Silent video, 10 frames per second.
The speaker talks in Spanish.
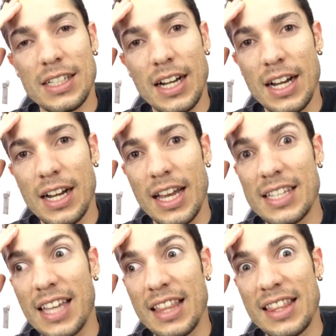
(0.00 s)
Ah,
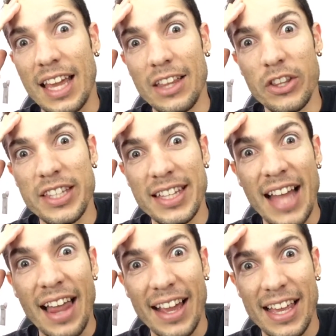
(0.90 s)
es gente que no tiene
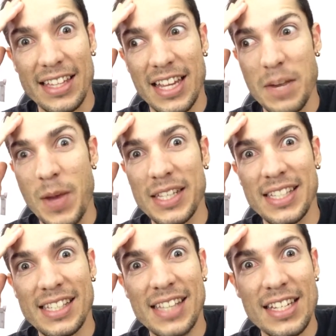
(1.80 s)
nada que hacer más
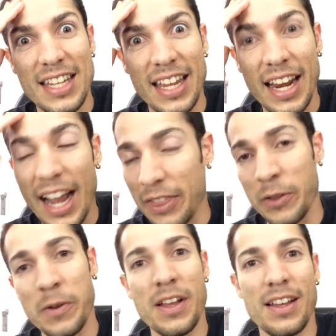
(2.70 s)
que estarse
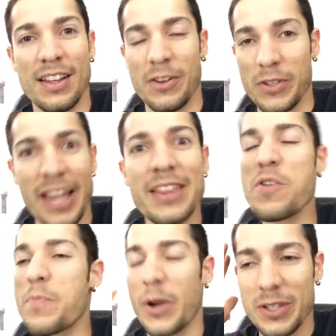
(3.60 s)
quejando. Lo
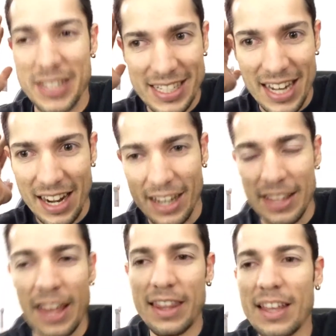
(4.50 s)
siento, pero es, la
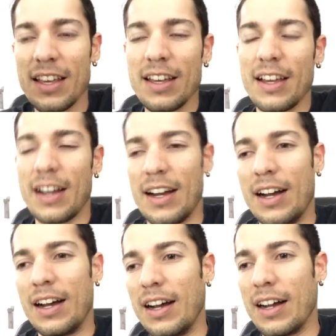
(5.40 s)
realidad.
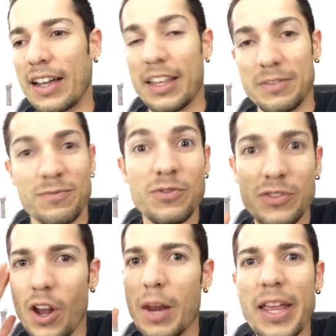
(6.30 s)

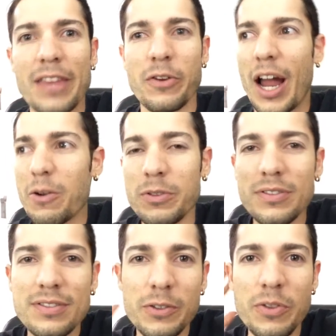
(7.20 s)
no le vaya a tocar
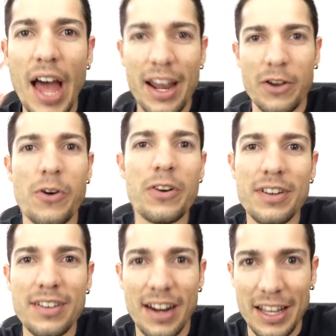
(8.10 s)
un, un narco
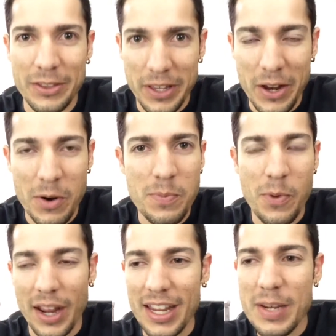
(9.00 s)
reggaetonero
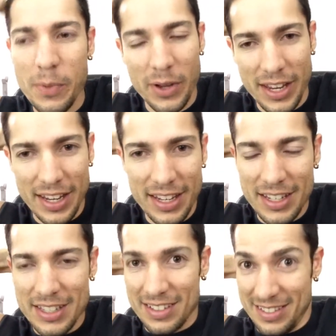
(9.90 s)
por ahí porque
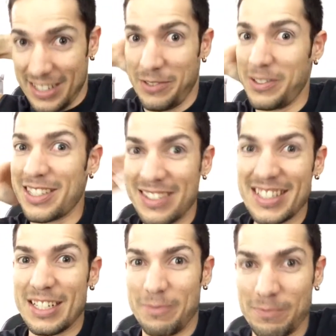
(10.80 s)
les gusta
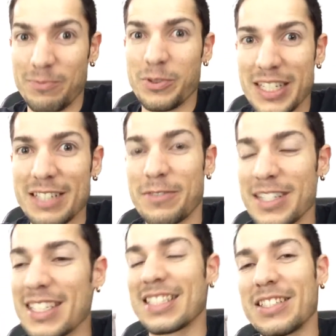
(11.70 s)
oír la música
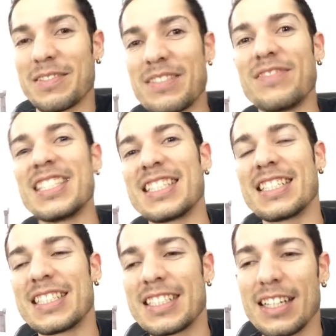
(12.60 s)
fuerte
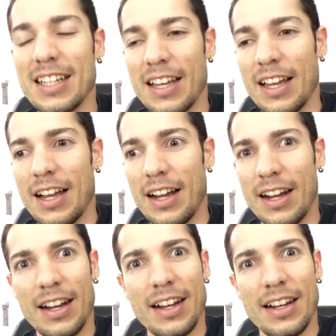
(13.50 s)
normalmente.
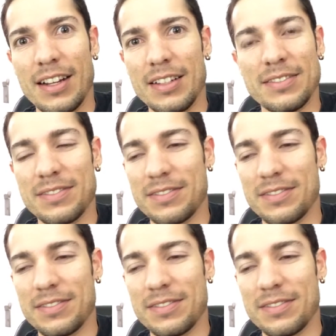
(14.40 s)
Ah,